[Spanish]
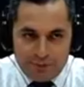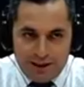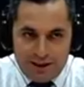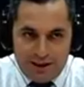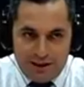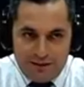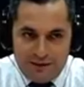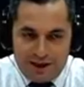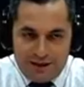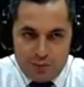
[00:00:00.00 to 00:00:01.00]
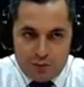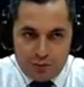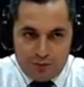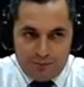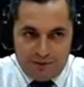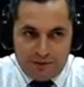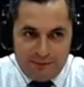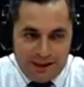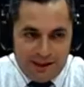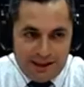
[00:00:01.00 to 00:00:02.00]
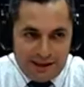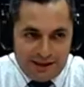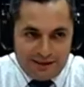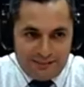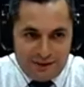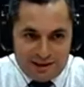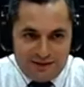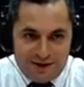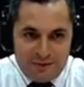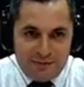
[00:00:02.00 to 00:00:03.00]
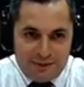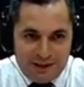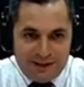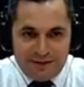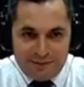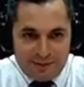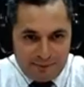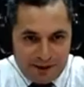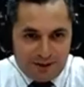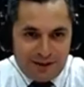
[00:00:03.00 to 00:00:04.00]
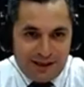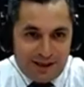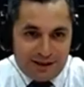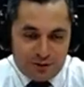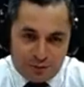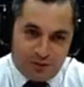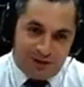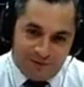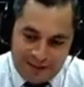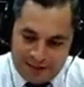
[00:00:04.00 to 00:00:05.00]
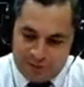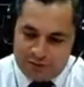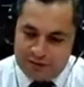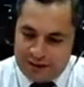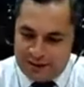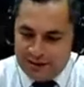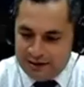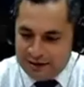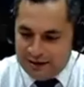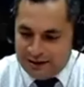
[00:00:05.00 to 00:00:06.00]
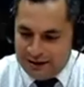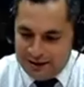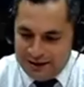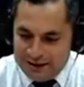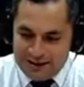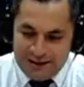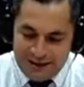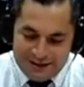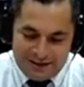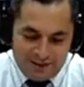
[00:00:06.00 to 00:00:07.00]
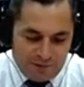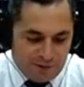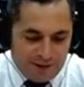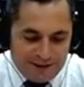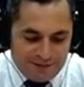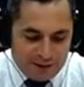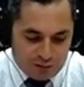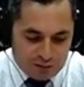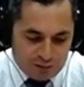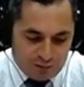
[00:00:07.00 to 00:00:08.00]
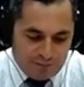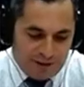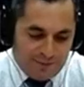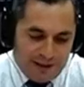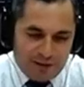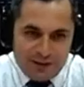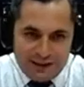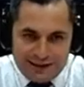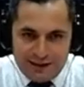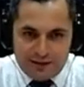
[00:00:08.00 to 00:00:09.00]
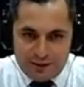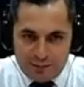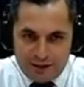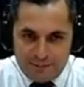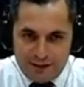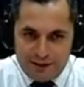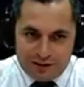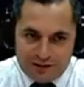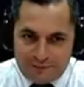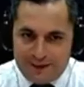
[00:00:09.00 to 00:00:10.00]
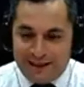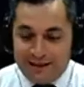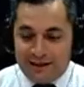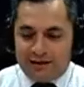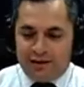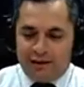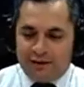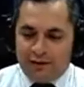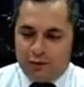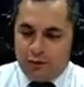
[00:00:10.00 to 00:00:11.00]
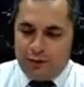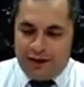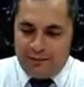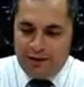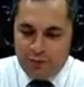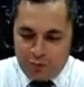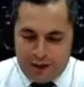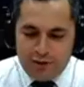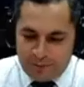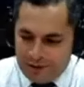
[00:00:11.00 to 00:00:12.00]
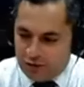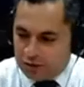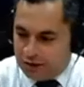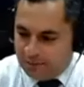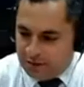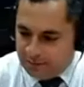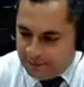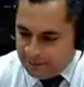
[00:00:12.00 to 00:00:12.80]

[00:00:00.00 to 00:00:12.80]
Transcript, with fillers: Eh, viajamos junto a mi familia, también llevé a mi mamita, a mi papito de allá del sur, lo llevé a conocer eh, la iglesia y fue maravilloso con mi hermano Daniel, tengo un hermano que se llama Daniel, tiene un, un año menor que mí